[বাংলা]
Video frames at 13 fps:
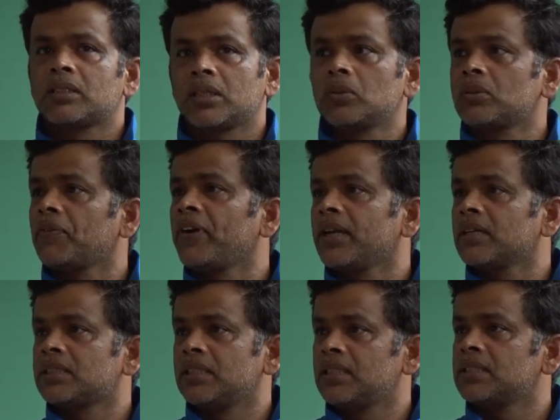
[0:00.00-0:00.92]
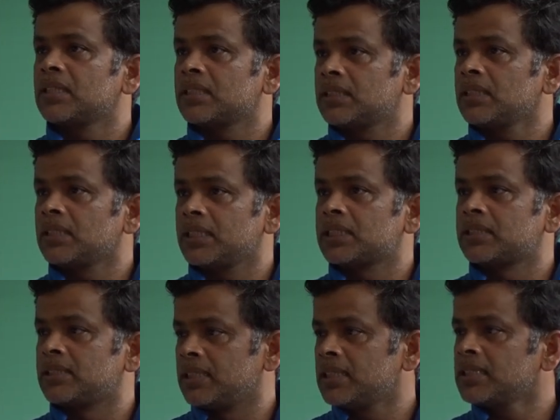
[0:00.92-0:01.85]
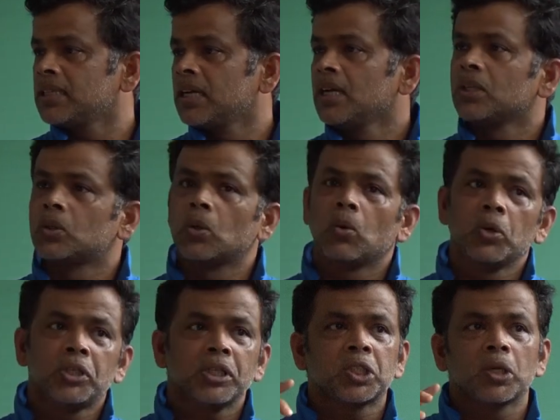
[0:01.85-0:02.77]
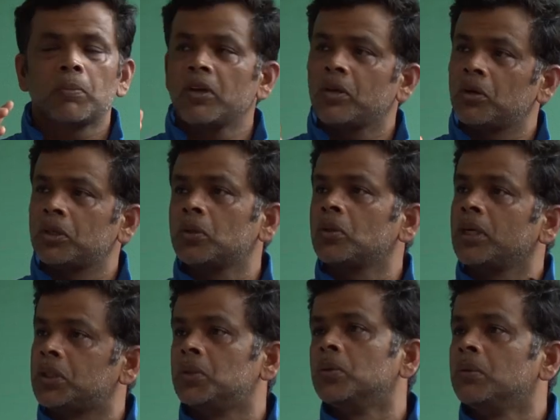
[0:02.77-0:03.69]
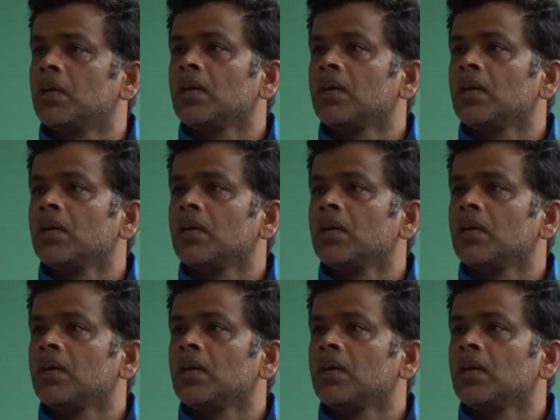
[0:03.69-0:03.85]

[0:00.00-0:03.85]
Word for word: সাউথ আফ্রিকা সিরিজ আছে টেস্ট সিরিজ তো ওইটার সময় হয়তো একটু